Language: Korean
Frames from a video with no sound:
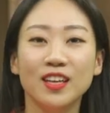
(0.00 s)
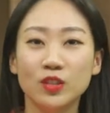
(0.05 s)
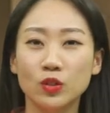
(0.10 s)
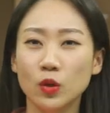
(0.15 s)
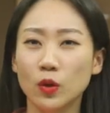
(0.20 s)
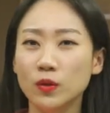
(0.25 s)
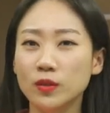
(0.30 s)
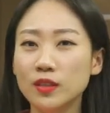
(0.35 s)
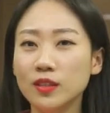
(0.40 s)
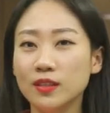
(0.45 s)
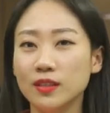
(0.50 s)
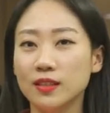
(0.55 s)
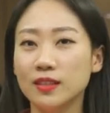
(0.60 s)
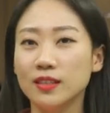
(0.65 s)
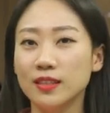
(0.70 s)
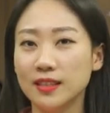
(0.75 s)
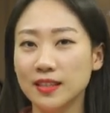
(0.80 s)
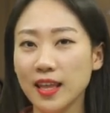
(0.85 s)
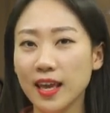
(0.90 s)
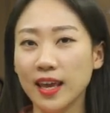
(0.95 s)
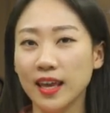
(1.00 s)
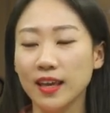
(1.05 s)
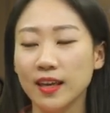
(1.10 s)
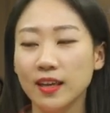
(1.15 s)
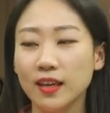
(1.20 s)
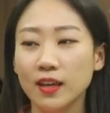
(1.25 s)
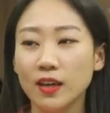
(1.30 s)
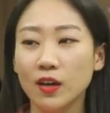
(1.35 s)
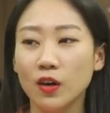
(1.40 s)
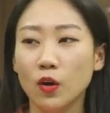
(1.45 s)
저는 그때
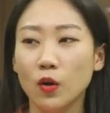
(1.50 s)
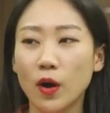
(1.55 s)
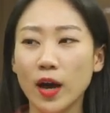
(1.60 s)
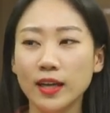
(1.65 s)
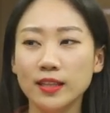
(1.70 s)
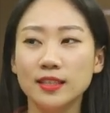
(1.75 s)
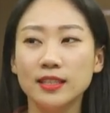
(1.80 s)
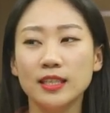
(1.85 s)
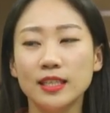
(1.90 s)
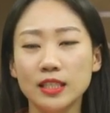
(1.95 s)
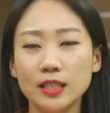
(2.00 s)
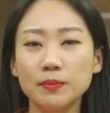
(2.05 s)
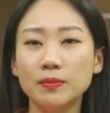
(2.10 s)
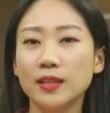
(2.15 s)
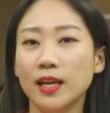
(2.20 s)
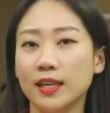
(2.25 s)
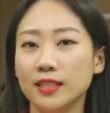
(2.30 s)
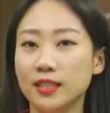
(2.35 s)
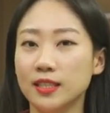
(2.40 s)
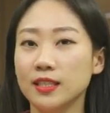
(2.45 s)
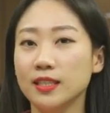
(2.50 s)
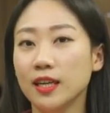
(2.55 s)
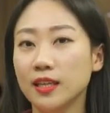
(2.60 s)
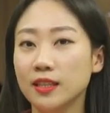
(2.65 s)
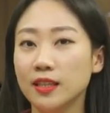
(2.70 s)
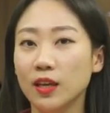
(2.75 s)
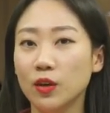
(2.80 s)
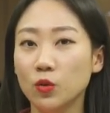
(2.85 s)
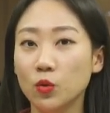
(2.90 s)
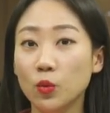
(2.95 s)
어, 한
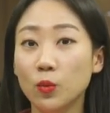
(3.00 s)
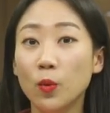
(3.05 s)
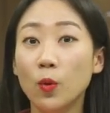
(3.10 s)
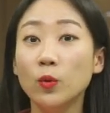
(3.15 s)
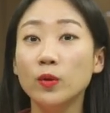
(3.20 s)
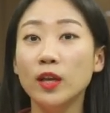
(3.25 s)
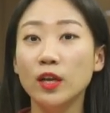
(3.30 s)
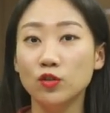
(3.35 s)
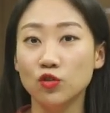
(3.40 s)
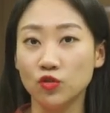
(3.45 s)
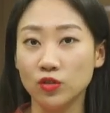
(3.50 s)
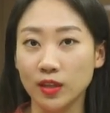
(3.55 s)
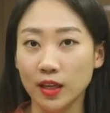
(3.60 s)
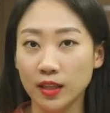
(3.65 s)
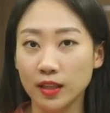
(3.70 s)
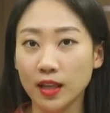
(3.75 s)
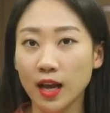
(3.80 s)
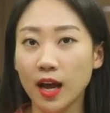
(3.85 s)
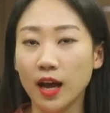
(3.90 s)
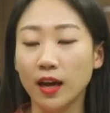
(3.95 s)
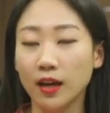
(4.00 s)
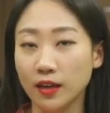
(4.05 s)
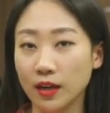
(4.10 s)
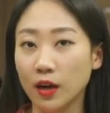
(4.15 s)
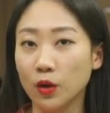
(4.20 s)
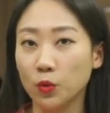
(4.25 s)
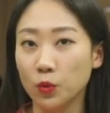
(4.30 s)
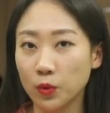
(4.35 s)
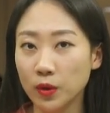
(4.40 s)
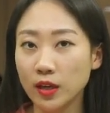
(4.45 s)
24시간 내로
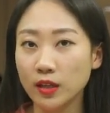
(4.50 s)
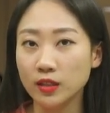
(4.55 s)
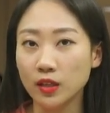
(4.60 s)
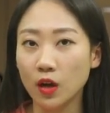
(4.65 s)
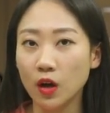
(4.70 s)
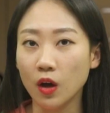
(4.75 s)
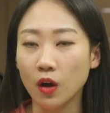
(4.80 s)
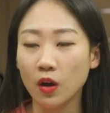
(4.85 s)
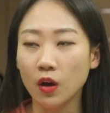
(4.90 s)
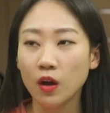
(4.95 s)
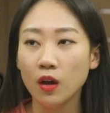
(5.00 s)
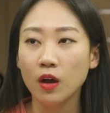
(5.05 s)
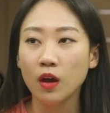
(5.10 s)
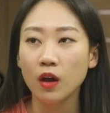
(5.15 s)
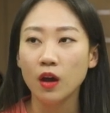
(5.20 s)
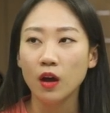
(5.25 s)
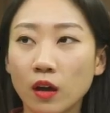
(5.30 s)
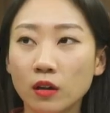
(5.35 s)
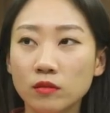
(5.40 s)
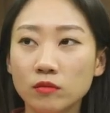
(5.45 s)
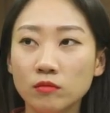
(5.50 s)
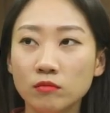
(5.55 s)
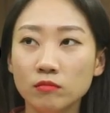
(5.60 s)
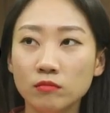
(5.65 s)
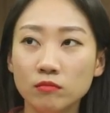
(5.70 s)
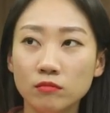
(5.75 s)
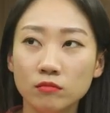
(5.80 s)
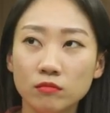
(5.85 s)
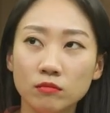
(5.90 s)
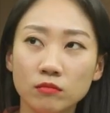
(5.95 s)
보내주겠다라고 해서
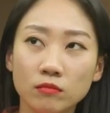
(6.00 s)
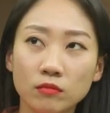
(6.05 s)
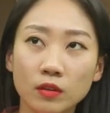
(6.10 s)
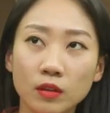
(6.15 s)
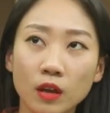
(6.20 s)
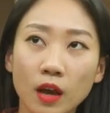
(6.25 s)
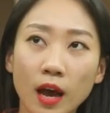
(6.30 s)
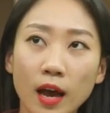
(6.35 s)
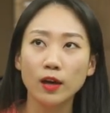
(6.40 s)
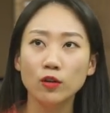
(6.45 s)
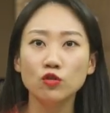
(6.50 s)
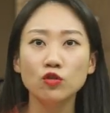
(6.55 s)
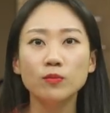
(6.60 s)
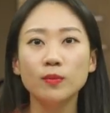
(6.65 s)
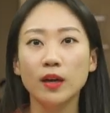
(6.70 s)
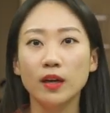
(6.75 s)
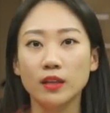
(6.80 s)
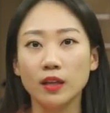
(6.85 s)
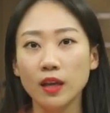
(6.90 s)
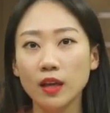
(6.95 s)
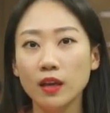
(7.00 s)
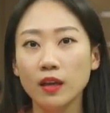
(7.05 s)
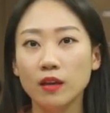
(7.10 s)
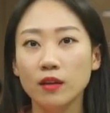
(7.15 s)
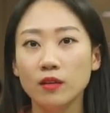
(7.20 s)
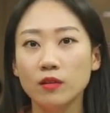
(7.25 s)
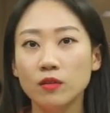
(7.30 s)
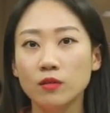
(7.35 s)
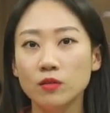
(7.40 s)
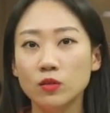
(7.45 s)
한 하루 만에
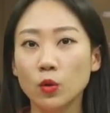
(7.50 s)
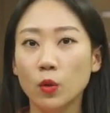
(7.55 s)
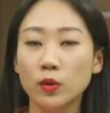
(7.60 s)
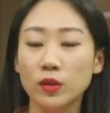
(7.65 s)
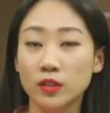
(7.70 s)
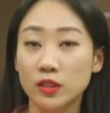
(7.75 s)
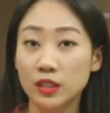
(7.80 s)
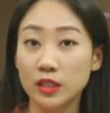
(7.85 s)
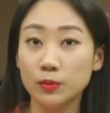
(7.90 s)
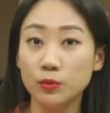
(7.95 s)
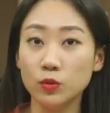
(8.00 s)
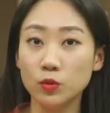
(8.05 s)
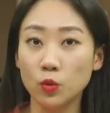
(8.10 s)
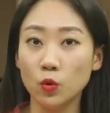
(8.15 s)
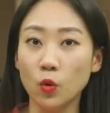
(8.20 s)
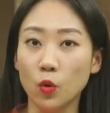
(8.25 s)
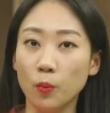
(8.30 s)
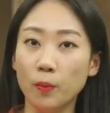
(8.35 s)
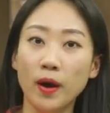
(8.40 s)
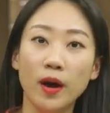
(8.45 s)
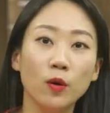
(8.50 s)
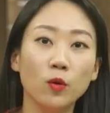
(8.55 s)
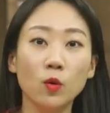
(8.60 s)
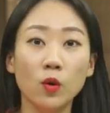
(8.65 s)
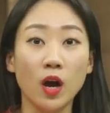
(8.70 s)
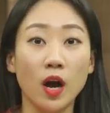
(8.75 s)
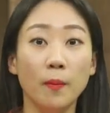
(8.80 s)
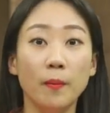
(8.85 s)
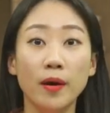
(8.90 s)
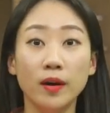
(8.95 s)
저희 집으로 바로
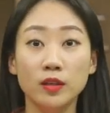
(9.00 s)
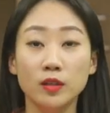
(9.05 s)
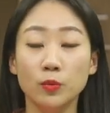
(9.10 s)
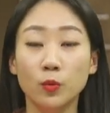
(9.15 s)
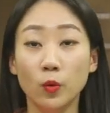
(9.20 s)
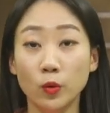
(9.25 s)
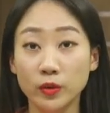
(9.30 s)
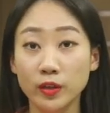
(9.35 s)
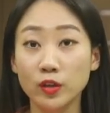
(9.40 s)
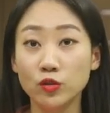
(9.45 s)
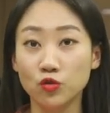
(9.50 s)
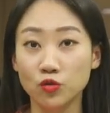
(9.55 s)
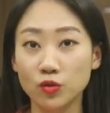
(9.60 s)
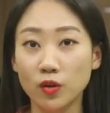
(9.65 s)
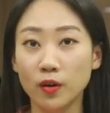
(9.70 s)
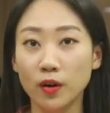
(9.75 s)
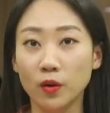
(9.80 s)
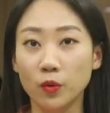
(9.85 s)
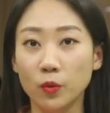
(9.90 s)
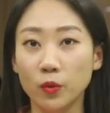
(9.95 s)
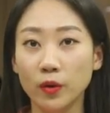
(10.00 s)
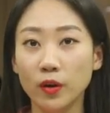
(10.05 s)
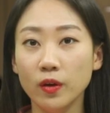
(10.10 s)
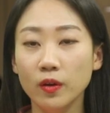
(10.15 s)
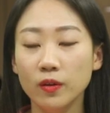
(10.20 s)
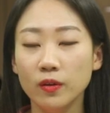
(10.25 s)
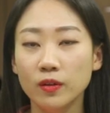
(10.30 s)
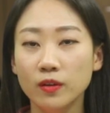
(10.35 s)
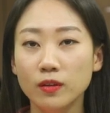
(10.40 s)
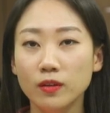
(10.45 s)
가방을
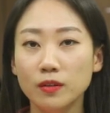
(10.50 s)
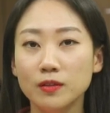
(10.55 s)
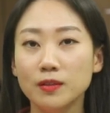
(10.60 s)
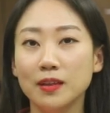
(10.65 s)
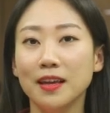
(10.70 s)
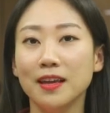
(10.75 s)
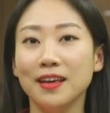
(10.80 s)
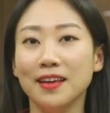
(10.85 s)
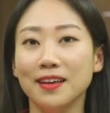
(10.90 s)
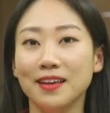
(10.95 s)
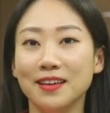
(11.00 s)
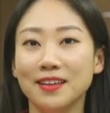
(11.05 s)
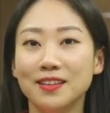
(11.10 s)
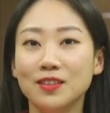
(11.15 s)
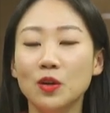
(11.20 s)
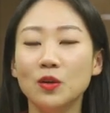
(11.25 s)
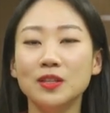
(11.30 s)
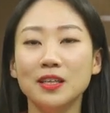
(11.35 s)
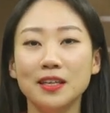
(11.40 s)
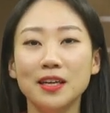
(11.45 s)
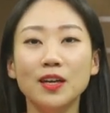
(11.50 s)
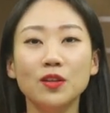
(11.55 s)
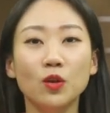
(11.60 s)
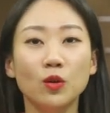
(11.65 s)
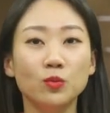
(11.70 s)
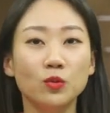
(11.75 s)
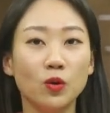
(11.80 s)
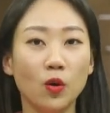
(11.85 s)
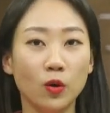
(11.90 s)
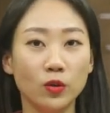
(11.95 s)
보내주더라고요. 네, 그러니까
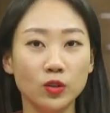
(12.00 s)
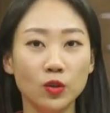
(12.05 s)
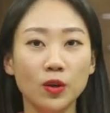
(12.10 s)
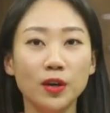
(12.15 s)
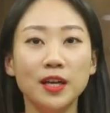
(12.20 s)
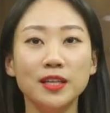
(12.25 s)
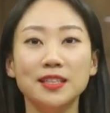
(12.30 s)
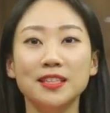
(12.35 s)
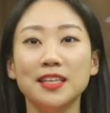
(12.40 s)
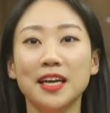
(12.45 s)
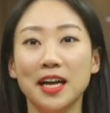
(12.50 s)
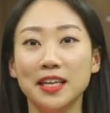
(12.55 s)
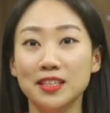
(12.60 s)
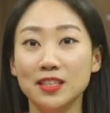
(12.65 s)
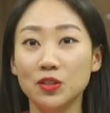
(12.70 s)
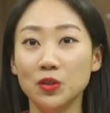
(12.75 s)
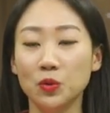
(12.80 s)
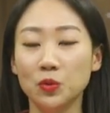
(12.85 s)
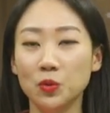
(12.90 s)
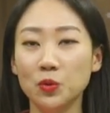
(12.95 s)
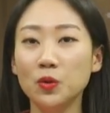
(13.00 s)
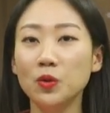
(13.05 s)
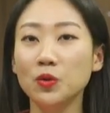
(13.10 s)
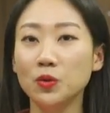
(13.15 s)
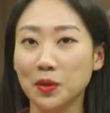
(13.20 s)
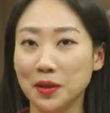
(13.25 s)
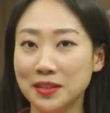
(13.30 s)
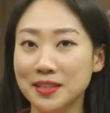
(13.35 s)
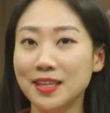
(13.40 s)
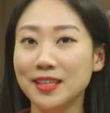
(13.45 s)
너무 걱정하지
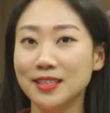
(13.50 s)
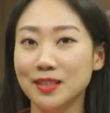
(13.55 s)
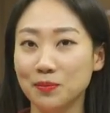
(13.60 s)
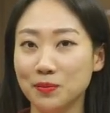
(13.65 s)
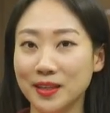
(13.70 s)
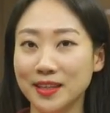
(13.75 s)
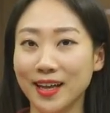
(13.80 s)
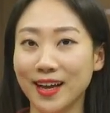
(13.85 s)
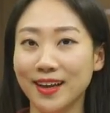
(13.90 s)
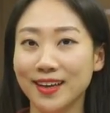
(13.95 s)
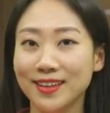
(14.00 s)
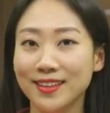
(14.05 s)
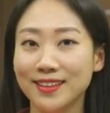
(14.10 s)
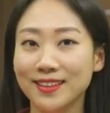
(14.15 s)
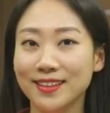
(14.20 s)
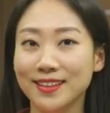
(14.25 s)
않으셔도 괜찮습니다.